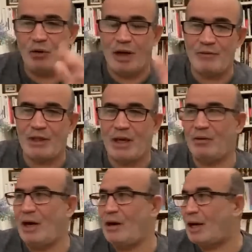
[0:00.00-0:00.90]
خمسه
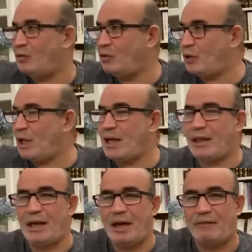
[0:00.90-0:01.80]
والاخر عنده
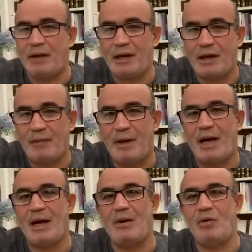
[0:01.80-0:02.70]
ثلاثه الافلين
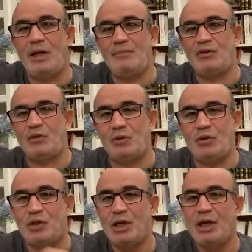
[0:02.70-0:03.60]
ربعه والحمز زوج